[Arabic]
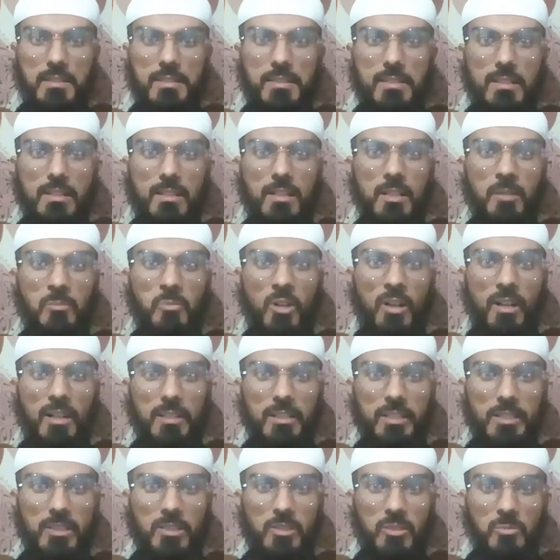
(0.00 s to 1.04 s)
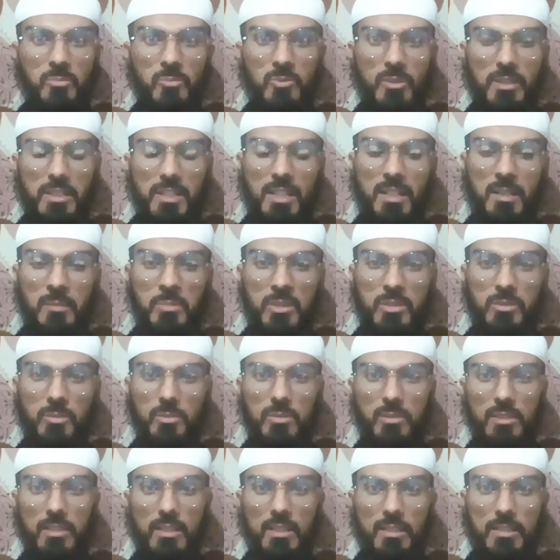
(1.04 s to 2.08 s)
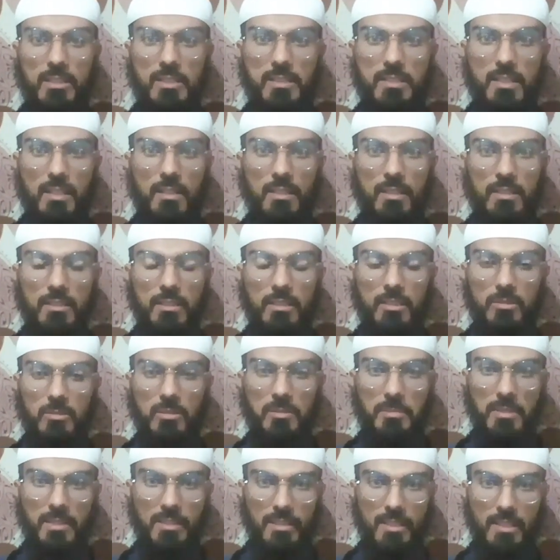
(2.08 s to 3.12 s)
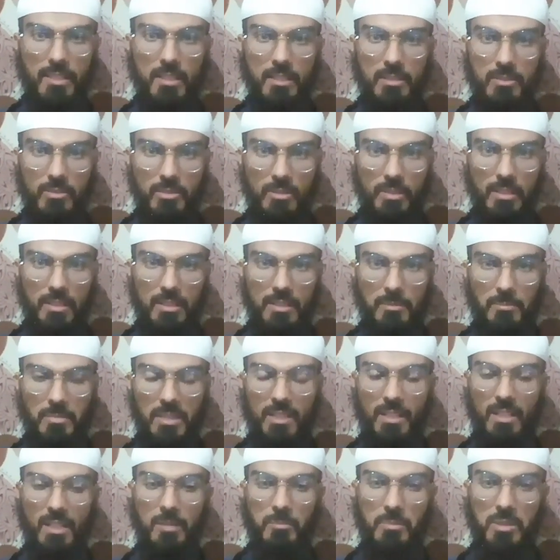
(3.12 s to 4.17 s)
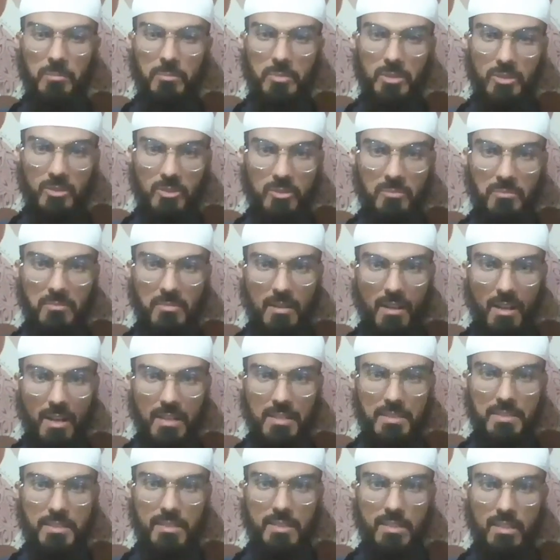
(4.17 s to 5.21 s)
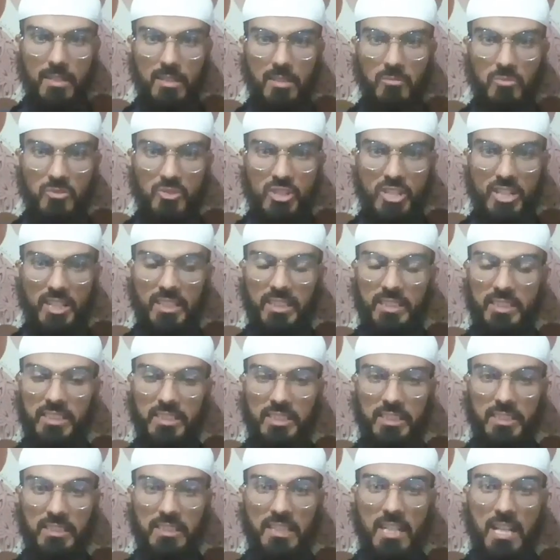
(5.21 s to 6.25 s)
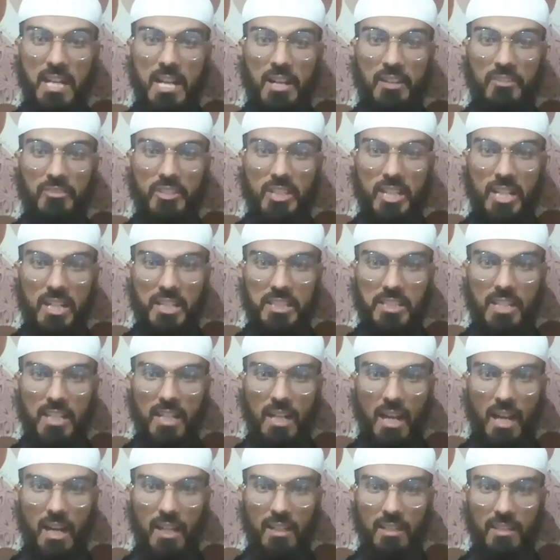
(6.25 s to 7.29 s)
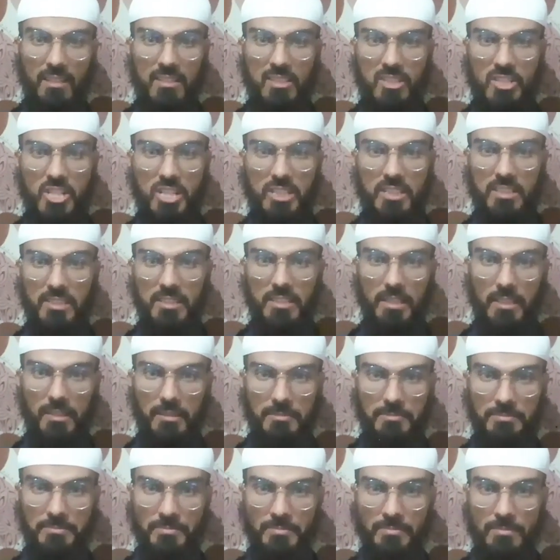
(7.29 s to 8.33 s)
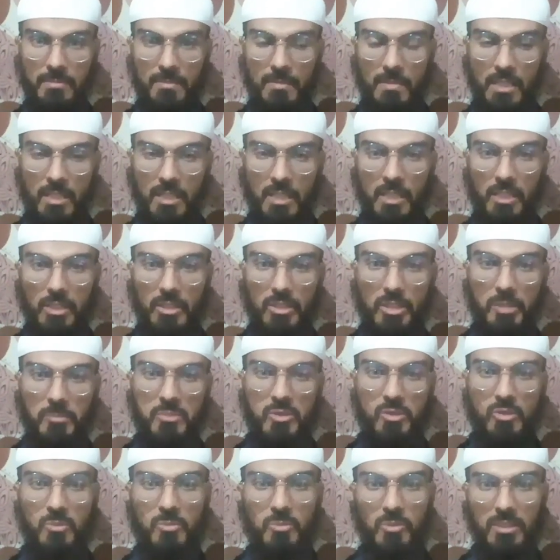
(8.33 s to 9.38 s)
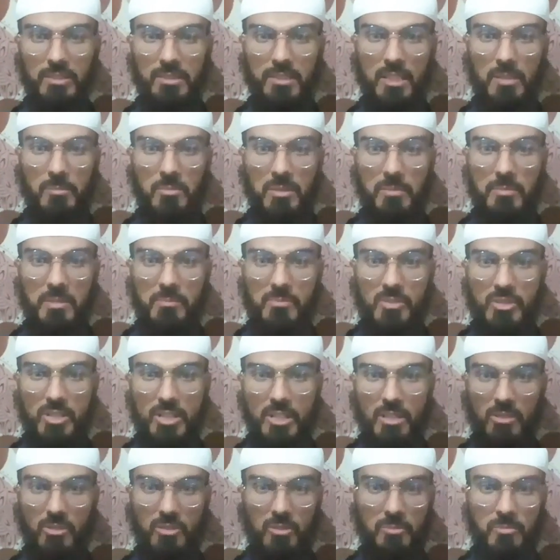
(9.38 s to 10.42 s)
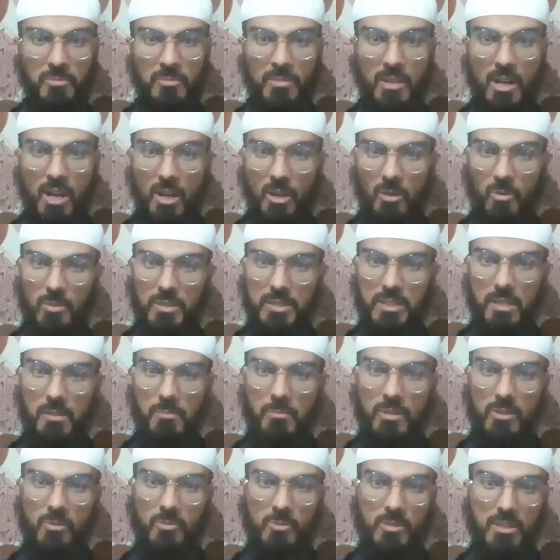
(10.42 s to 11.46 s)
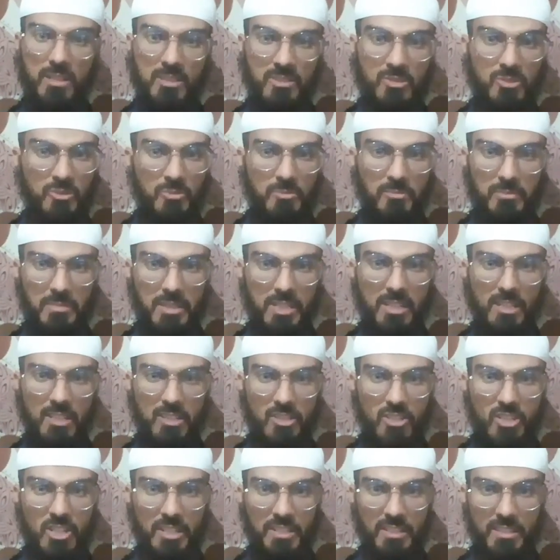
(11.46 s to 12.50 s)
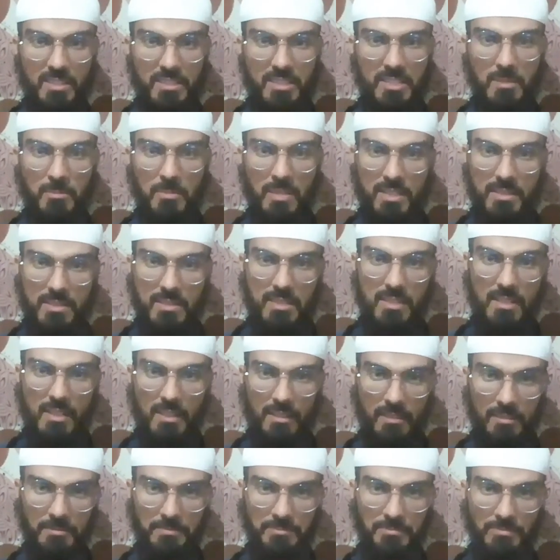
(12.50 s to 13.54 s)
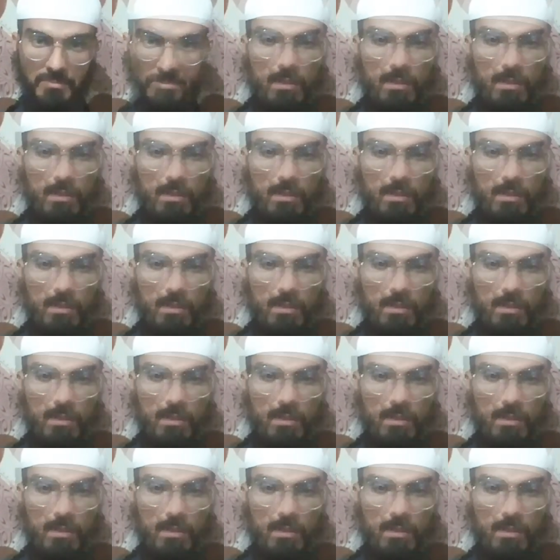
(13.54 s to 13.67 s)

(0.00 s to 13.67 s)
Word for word: السلام عليكم ورحمة الله تعالى وبركاته مرحبا بكم أعزائي المشاهدين في هذه الحلقة الجديدة طبتم وطاب ممشاكم وتبوأتم من الجنة منزلا